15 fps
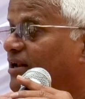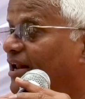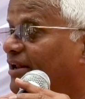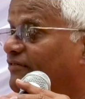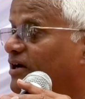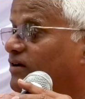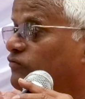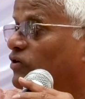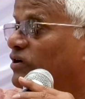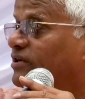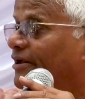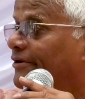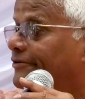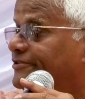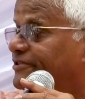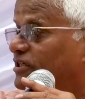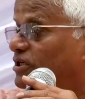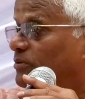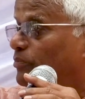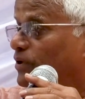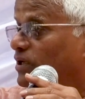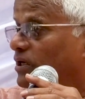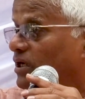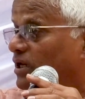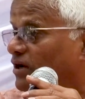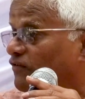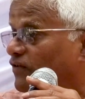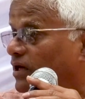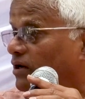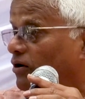నలభై క్వింటాలు వచ్చేది ఇప్పుడు ఈ
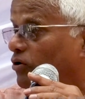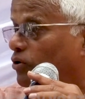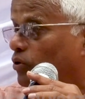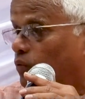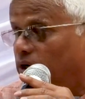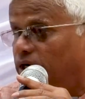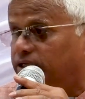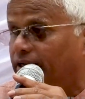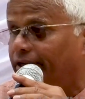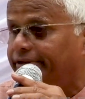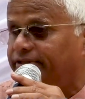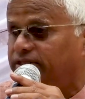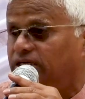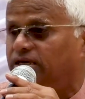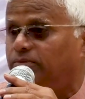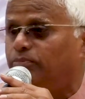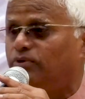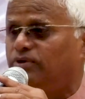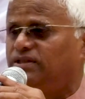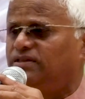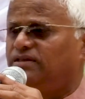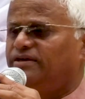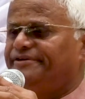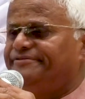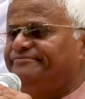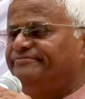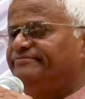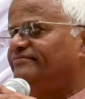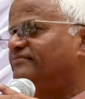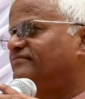ఇరవై రెండు క్వింటాలకు దిగిపోయింది
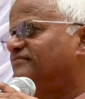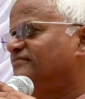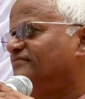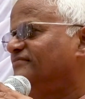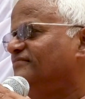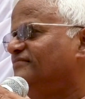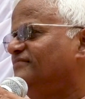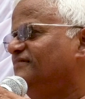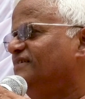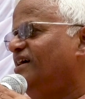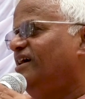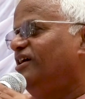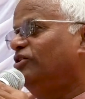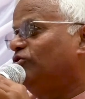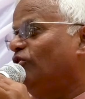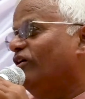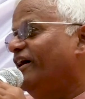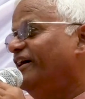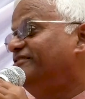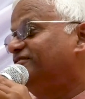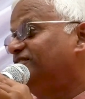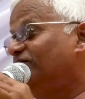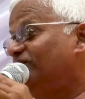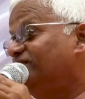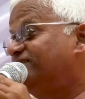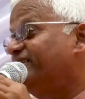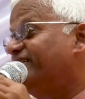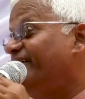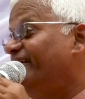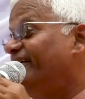ఇంకొక ఐదు
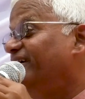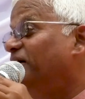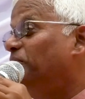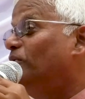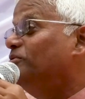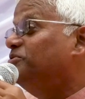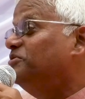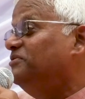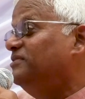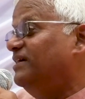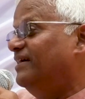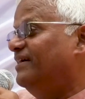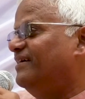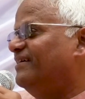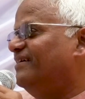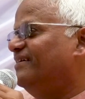సంవత్సరాల్లో ఏమవుతుంది